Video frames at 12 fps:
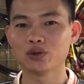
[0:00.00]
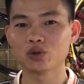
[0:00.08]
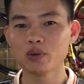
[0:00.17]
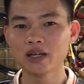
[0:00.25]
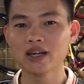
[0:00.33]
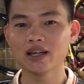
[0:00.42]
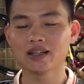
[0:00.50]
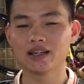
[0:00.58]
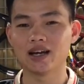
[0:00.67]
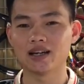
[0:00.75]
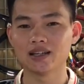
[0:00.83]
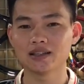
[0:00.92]
youtube ấy,
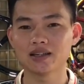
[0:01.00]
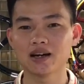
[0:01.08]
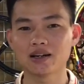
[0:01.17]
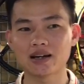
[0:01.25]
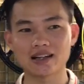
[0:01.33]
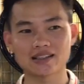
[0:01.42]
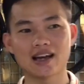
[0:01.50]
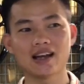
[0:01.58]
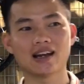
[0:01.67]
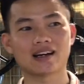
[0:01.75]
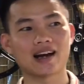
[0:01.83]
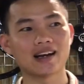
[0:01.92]
thì là lĩnh à, đặt
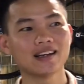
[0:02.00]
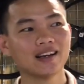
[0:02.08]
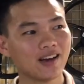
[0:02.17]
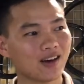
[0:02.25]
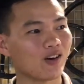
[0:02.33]
ra là cái